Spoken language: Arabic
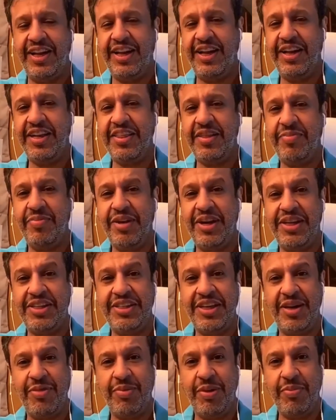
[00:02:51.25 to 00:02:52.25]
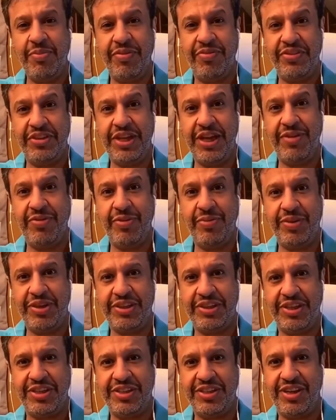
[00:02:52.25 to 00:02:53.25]
ايضا من الاشياء المهمه في التعامل مع
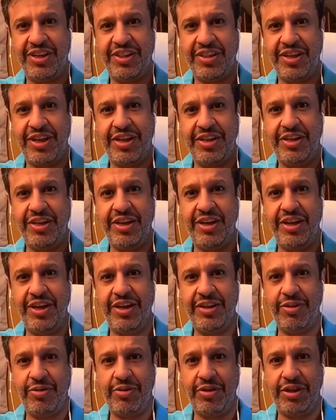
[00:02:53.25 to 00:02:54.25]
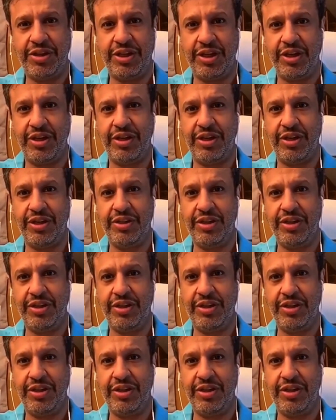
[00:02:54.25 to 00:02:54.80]
الشخصيه الاضطهاديه لا تثر شكه،